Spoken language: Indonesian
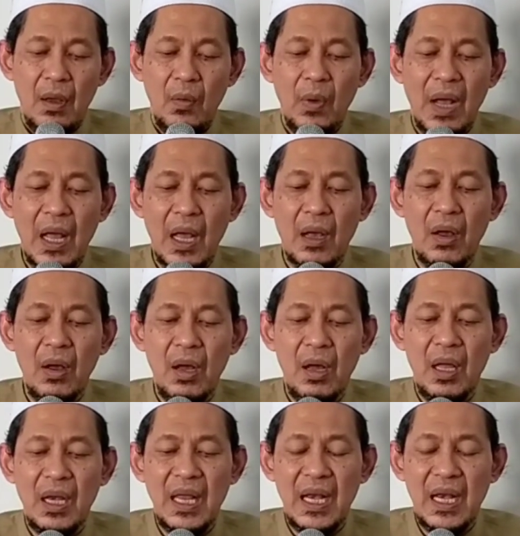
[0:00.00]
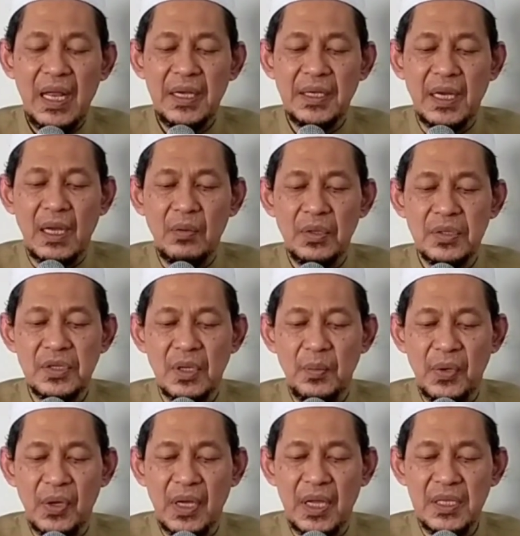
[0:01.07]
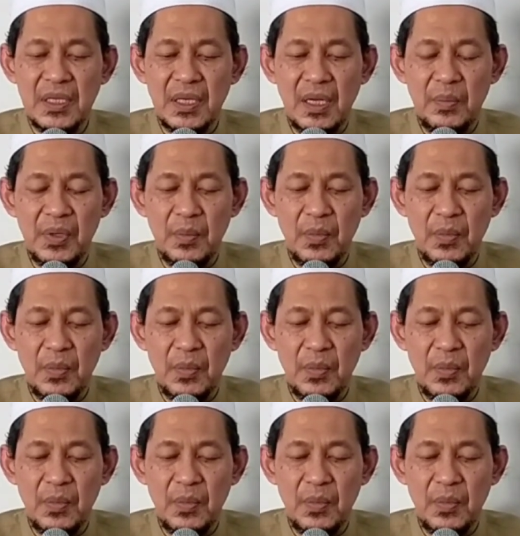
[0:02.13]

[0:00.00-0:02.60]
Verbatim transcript: Wa qala lan dawuh sapa Kanjeng Nabi